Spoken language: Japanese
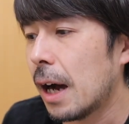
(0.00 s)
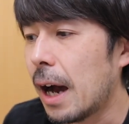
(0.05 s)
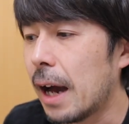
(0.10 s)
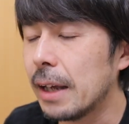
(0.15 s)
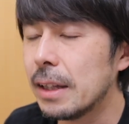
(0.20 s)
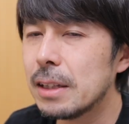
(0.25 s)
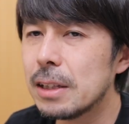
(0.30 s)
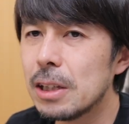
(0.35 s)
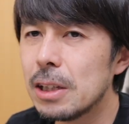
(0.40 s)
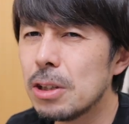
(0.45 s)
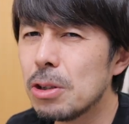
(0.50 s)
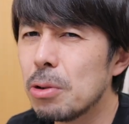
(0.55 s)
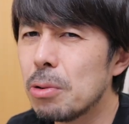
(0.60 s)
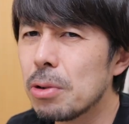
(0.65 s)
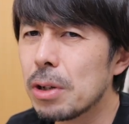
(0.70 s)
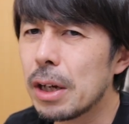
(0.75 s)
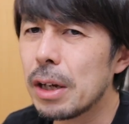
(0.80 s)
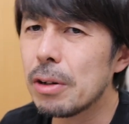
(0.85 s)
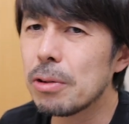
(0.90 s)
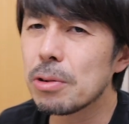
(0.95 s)
ハイキー
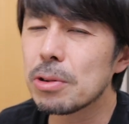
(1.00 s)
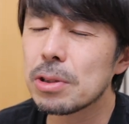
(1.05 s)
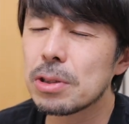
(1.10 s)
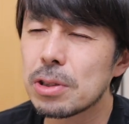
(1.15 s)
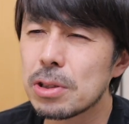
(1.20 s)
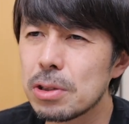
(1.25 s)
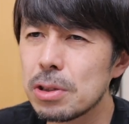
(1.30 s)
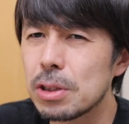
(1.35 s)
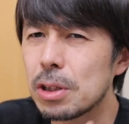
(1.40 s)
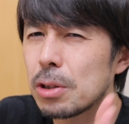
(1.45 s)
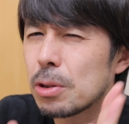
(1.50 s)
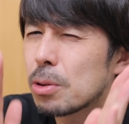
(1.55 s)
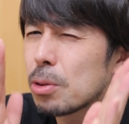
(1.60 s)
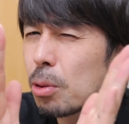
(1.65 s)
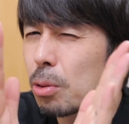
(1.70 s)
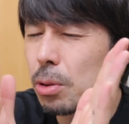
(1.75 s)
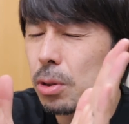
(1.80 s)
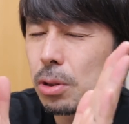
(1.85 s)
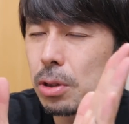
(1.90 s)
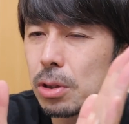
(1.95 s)
表現をするっ
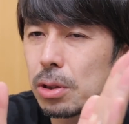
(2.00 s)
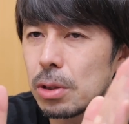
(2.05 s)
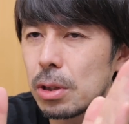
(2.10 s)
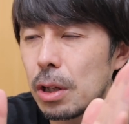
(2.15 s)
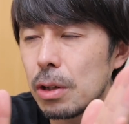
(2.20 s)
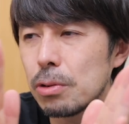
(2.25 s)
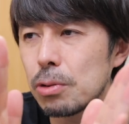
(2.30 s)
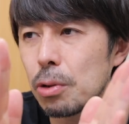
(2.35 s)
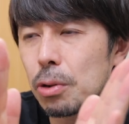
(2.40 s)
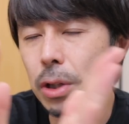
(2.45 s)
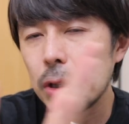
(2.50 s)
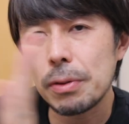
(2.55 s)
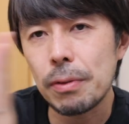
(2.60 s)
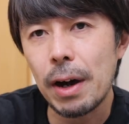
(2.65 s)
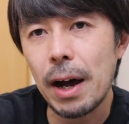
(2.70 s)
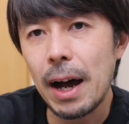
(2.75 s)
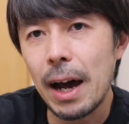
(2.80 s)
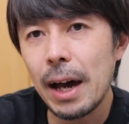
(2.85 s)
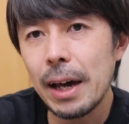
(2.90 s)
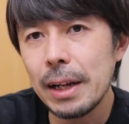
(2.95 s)
ていう時に
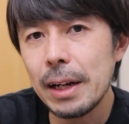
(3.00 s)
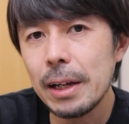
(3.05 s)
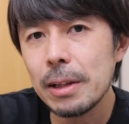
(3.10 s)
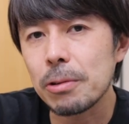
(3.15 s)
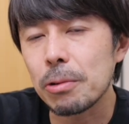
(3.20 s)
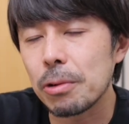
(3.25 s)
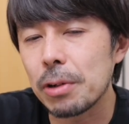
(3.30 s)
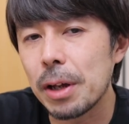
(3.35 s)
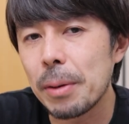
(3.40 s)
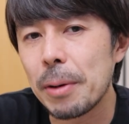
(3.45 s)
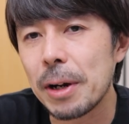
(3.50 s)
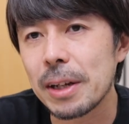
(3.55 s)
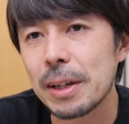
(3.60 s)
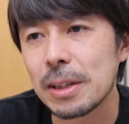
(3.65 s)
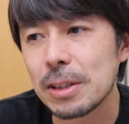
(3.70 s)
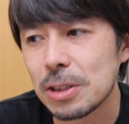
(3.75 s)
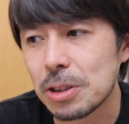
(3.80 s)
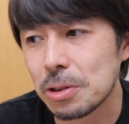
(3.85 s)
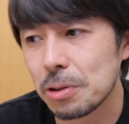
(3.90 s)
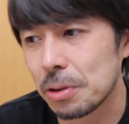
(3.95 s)
はハイライトの粘りが
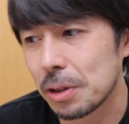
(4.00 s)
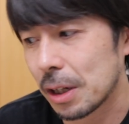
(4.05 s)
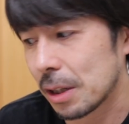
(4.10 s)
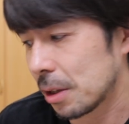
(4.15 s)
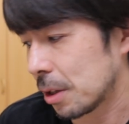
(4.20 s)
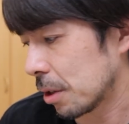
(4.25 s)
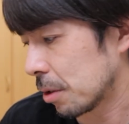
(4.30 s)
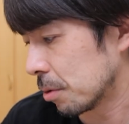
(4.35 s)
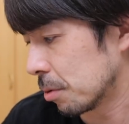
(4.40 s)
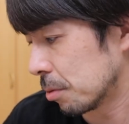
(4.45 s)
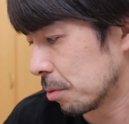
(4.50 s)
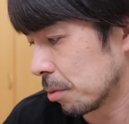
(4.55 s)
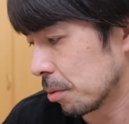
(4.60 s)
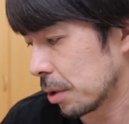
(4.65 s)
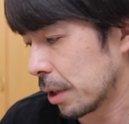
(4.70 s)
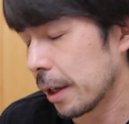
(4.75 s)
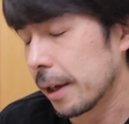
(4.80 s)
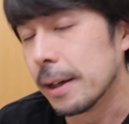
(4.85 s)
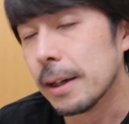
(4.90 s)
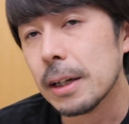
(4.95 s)
必要になってくるの
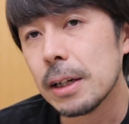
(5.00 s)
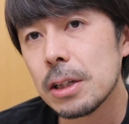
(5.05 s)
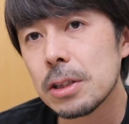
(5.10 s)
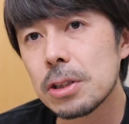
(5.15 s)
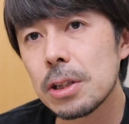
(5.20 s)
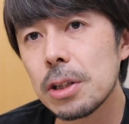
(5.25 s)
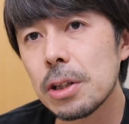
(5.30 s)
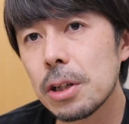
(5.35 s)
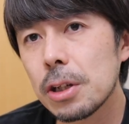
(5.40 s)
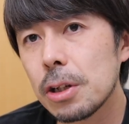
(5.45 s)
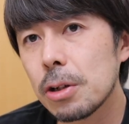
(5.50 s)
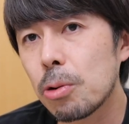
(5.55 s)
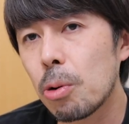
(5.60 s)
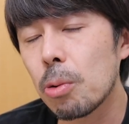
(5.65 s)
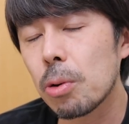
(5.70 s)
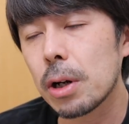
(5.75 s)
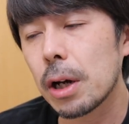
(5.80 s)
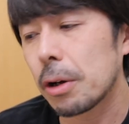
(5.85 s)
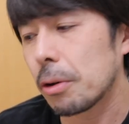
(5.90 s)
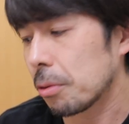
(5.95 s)
で、必然的に
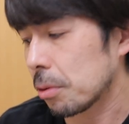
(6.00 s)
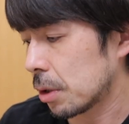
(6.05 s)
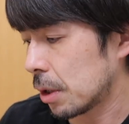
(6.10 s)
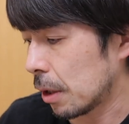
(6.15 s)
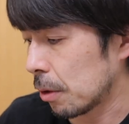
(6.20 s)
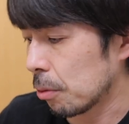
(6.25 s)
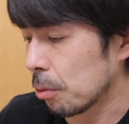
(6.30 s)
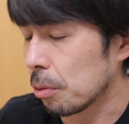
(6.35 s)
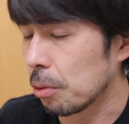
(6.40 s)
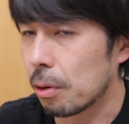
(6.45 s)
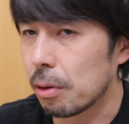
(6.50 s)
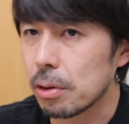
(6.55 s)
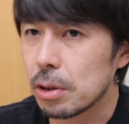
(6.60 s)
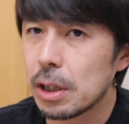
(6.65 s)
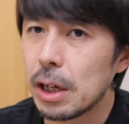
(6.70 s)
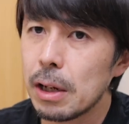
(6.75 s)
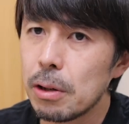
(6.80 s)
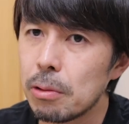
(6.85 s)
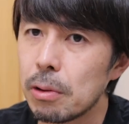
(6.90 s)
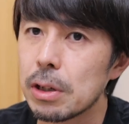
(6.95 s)
今回のキヤノン
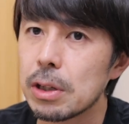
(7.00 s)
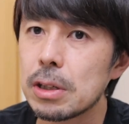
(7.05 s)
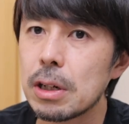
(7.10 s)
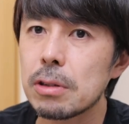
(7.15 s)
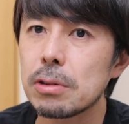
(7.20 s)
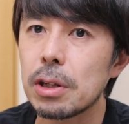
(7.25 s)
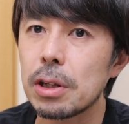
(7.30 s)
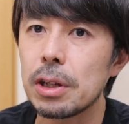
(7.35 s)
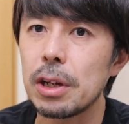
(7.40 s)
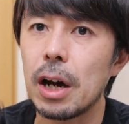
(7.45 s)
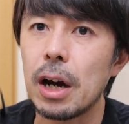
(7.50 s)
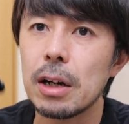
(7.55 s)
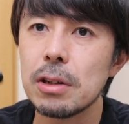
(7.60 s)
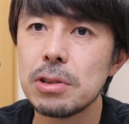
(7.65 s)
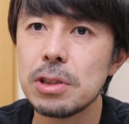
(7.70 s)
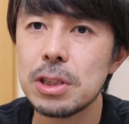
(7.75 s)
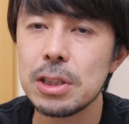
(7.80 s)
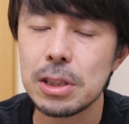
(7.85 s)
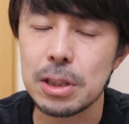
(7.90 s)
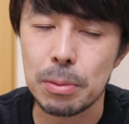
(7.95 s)
は比較的な R
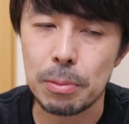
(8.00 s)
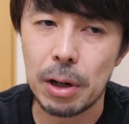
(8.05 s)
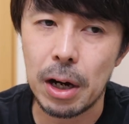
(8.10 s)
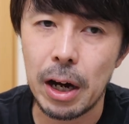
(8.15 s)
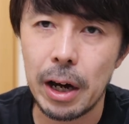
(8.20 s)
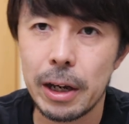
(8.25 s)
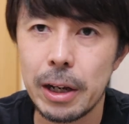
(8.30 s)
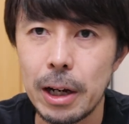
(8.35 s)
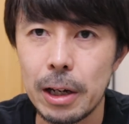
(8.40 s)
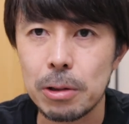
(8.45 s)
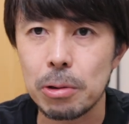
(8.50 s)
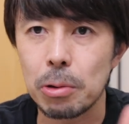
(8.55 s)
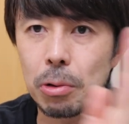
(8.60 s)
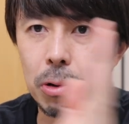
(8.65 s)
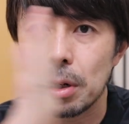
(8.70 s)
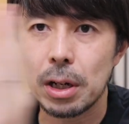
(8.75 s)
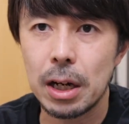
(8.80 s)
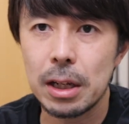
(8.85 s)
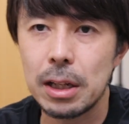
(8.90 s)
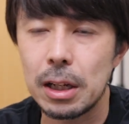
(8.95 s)
システム、ハイライトの
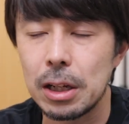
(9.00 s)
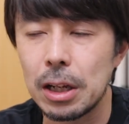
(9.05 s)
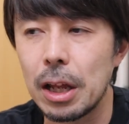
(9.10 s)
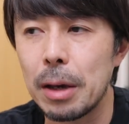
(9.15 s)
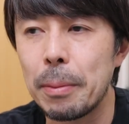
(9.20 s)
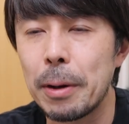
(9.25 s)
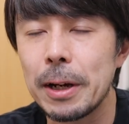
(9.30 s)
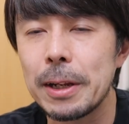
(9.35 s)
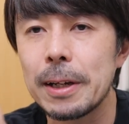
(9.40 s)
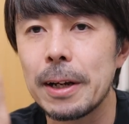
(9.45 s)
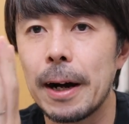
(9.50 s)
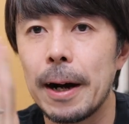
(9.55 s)
かなり粘